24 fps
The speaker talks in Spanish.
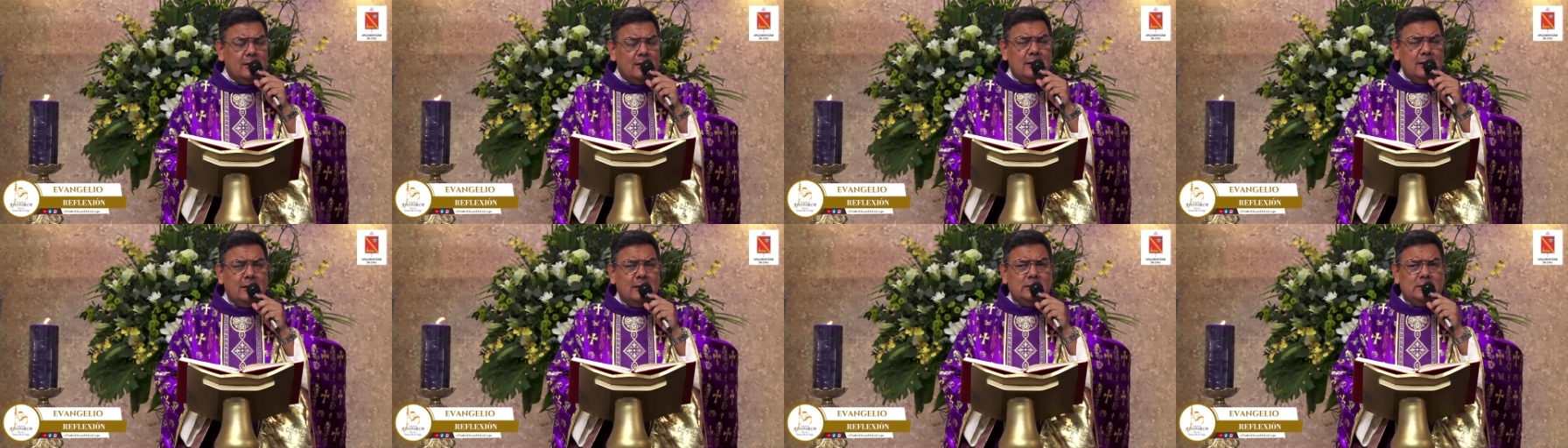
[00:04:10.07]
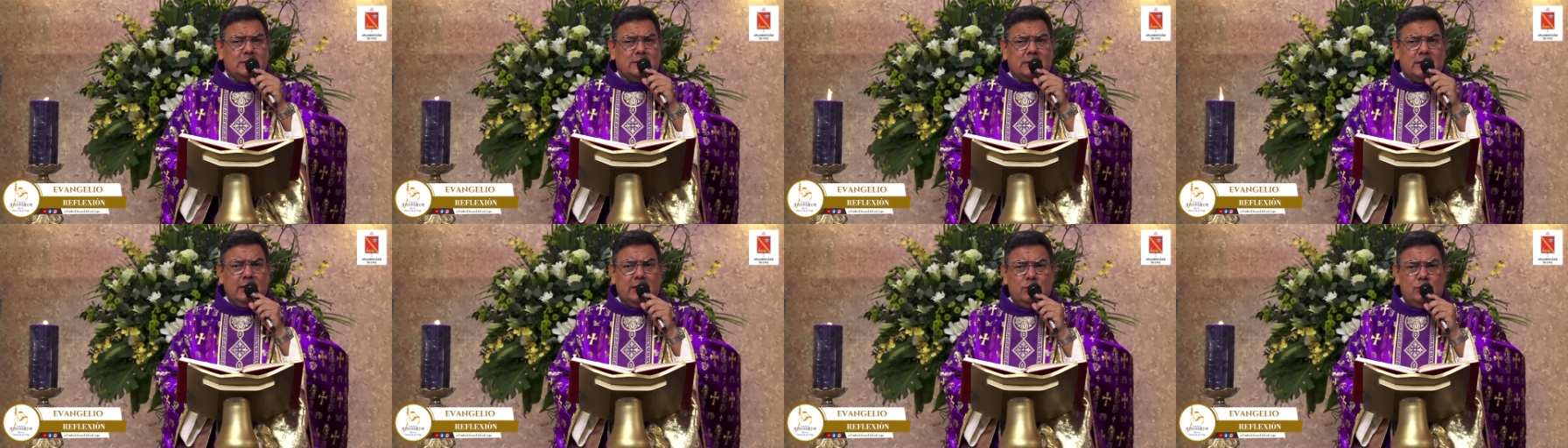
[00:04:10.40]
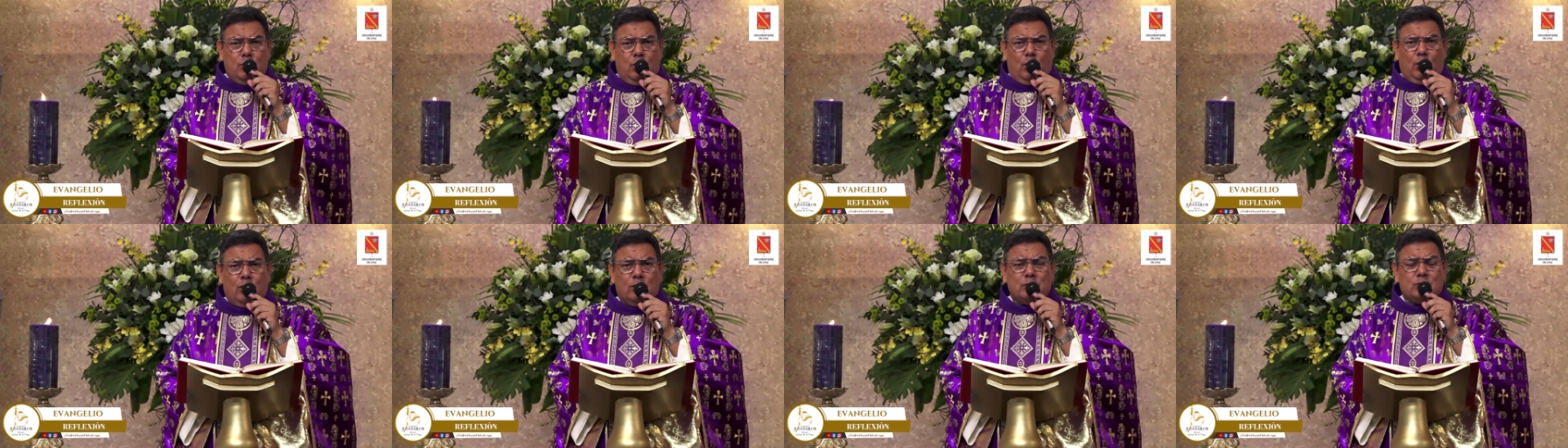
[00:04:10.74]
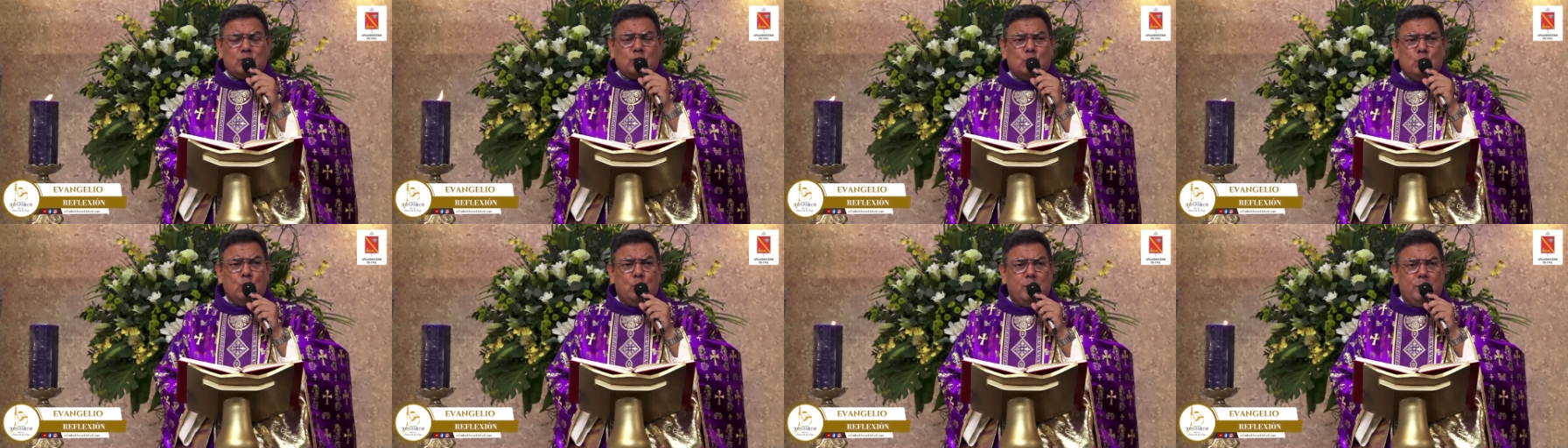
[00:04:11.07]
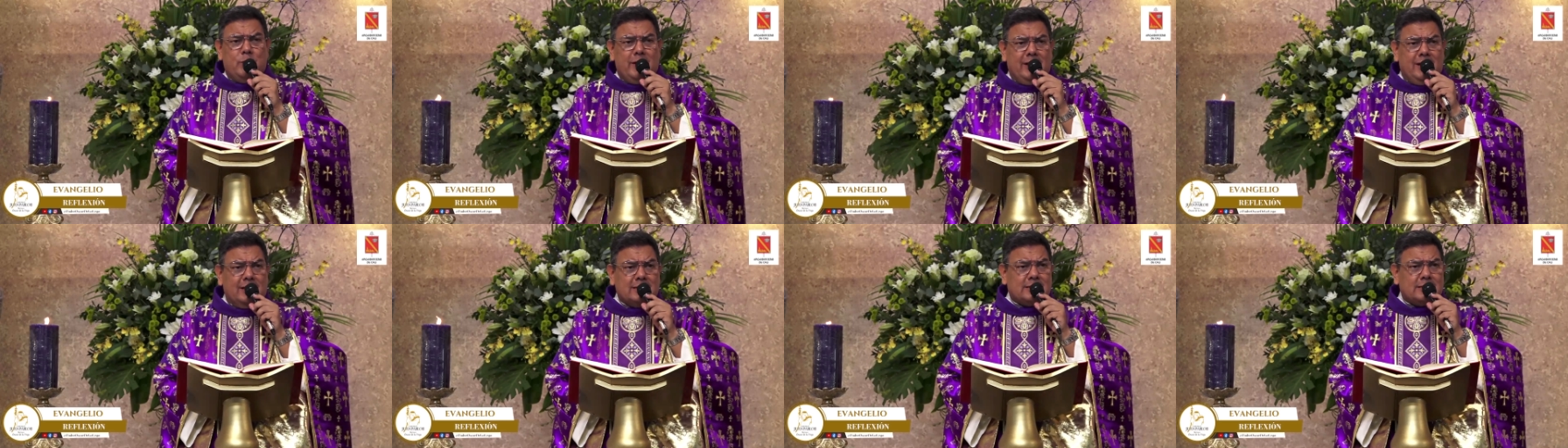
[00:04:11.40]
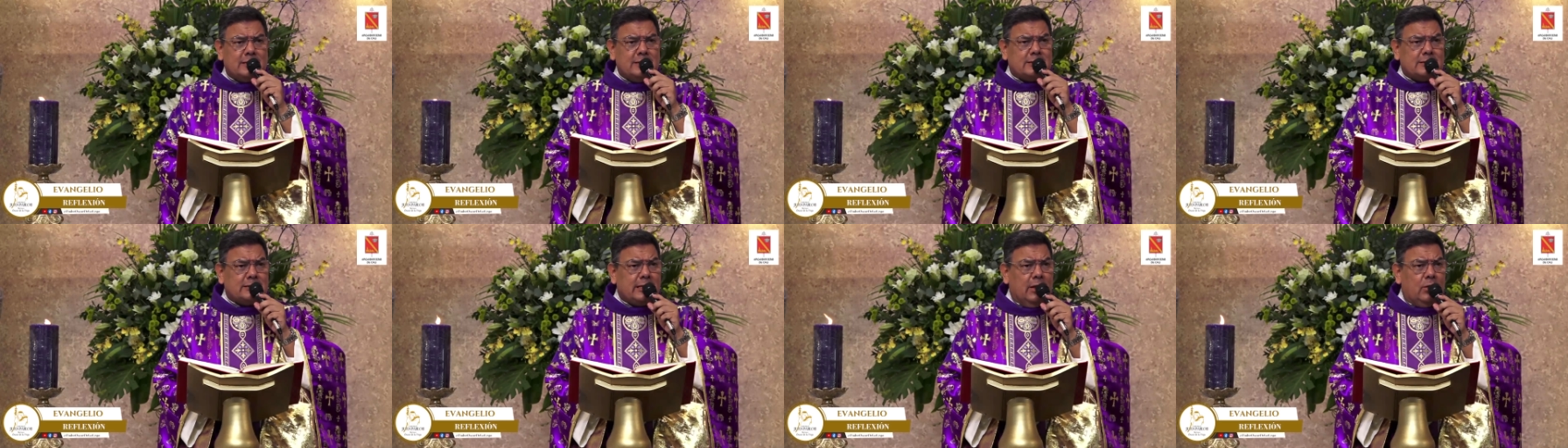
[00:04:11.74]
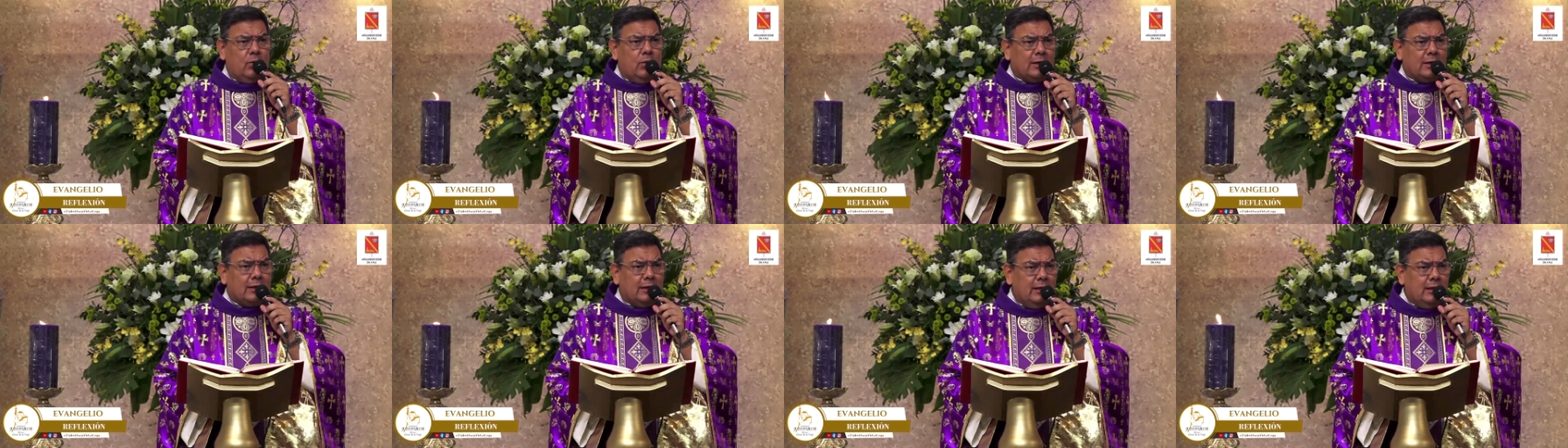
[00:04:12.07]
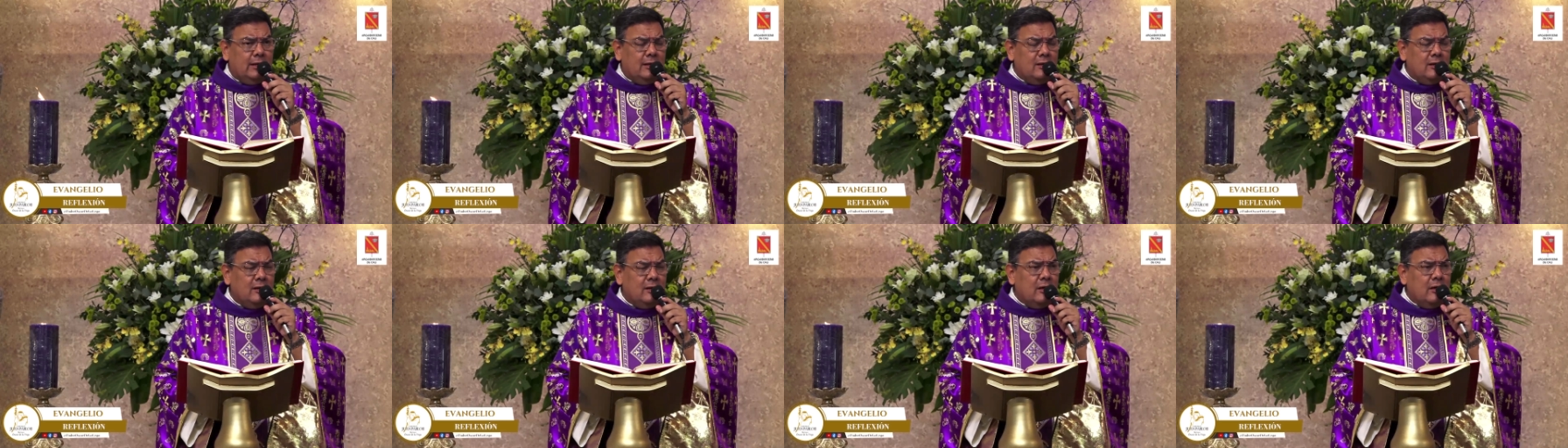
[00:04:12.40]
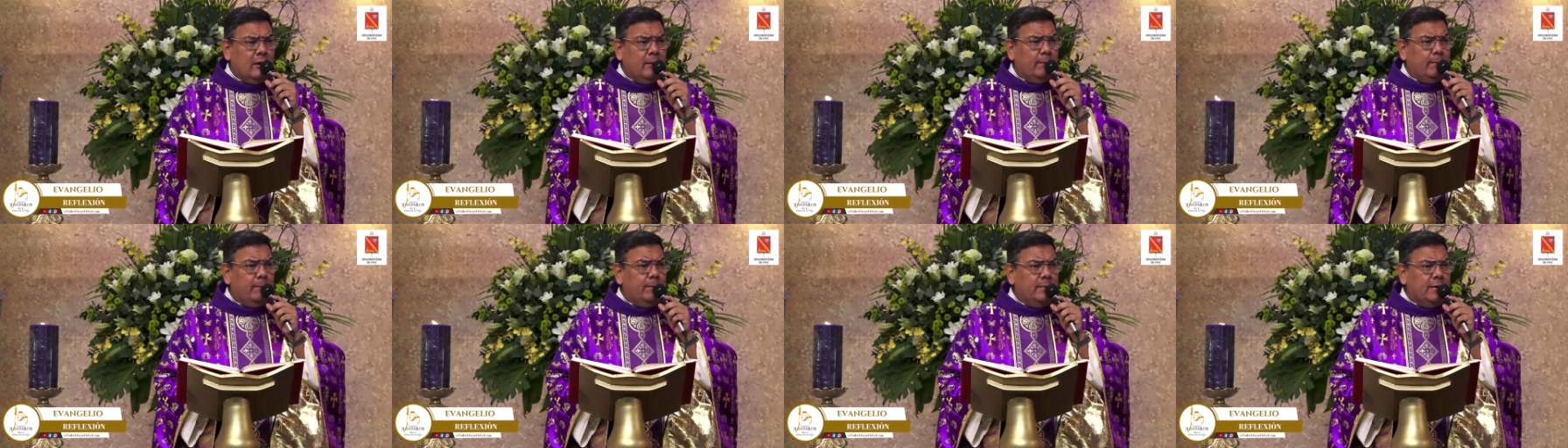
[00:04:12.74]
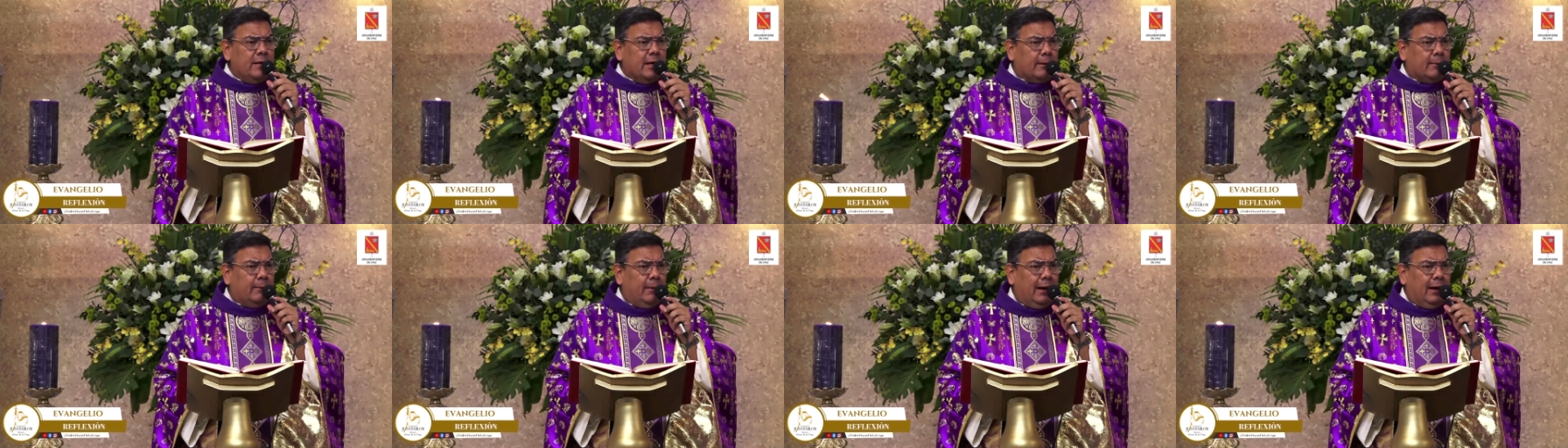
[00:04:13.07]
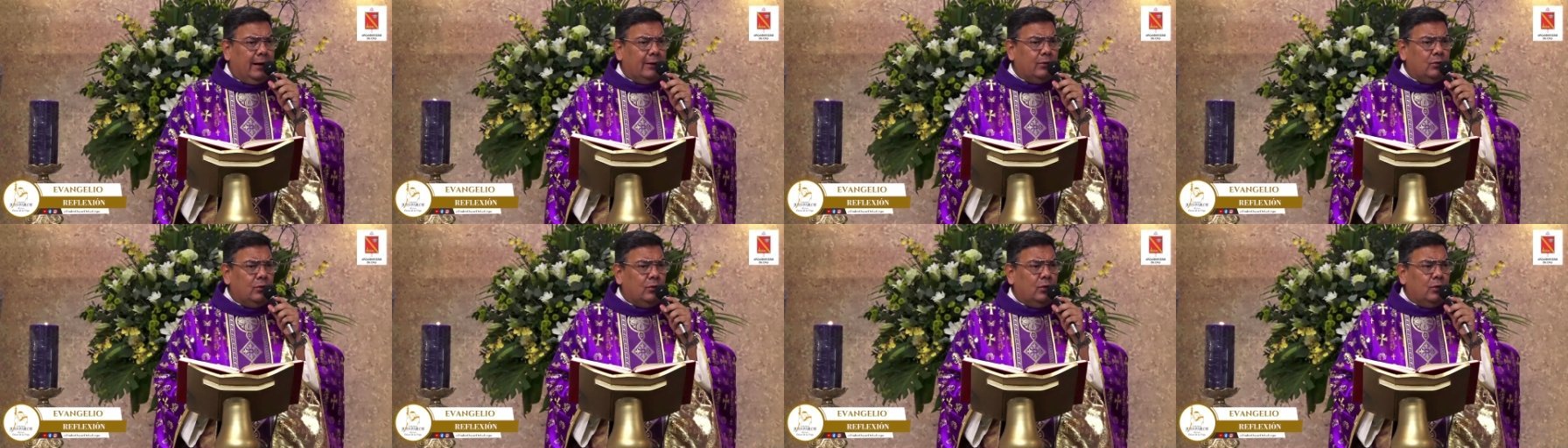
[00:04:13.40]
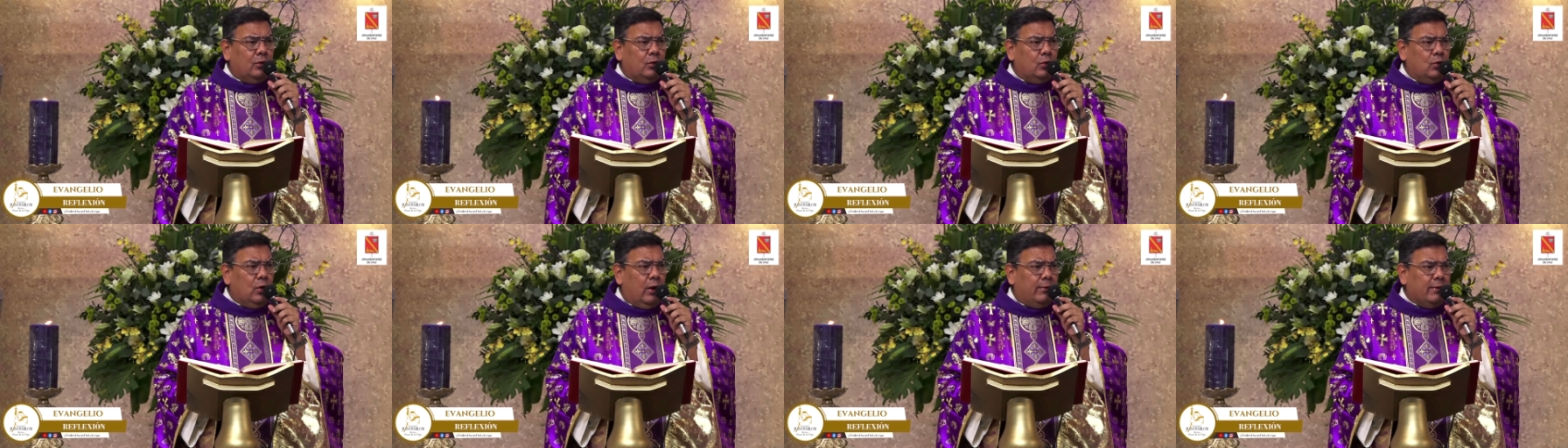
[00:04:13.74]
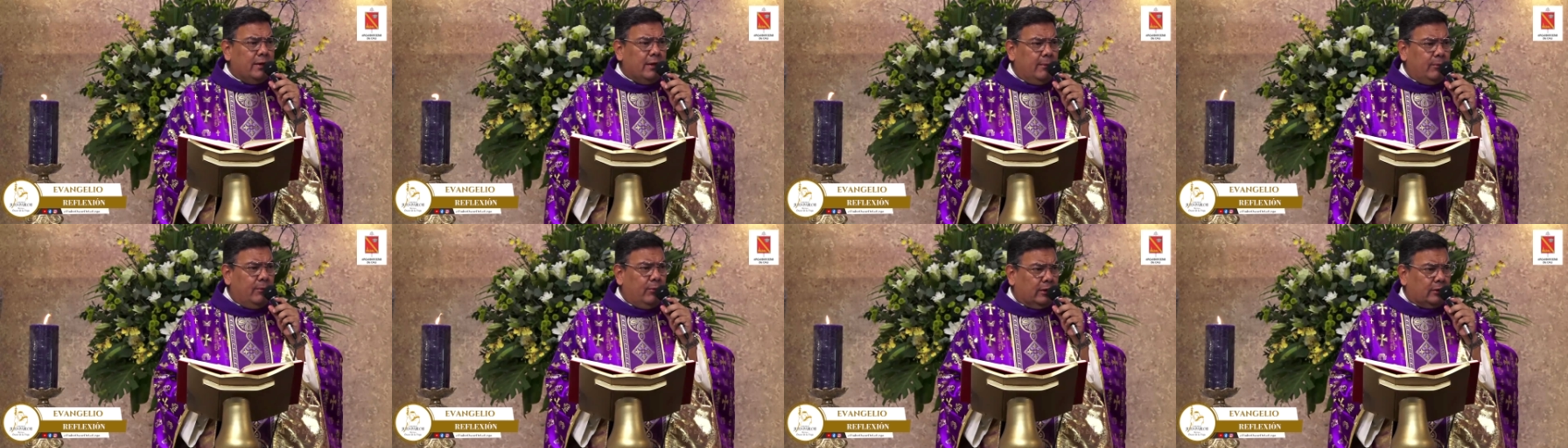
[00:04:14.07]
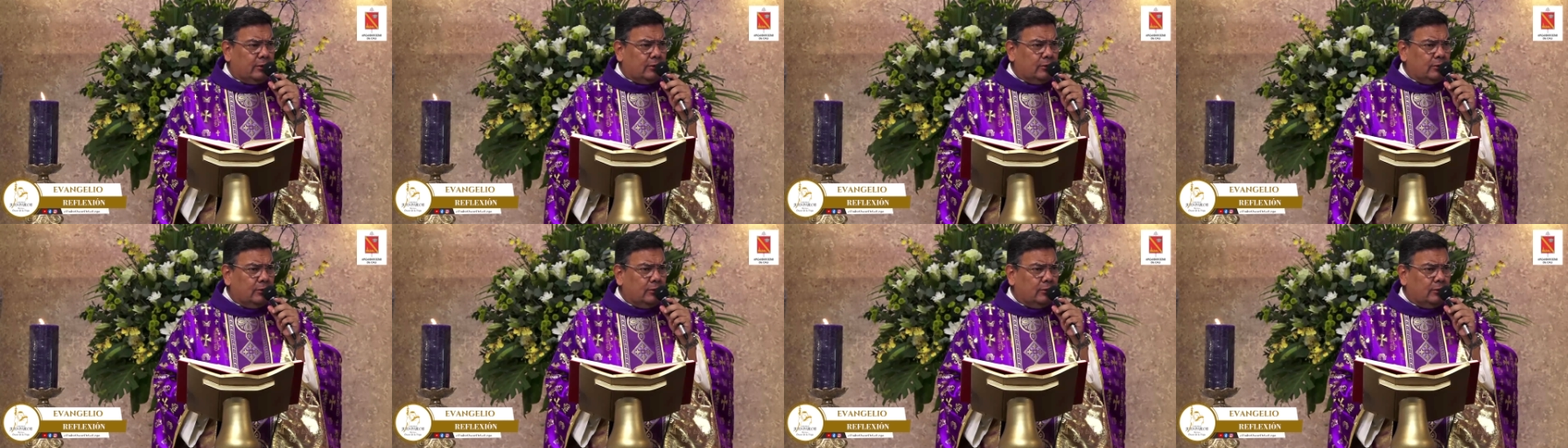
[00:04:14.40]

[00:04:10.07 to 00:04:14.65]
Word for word: Señor, si hubieras estado aquí, mi hermano no habría muerto.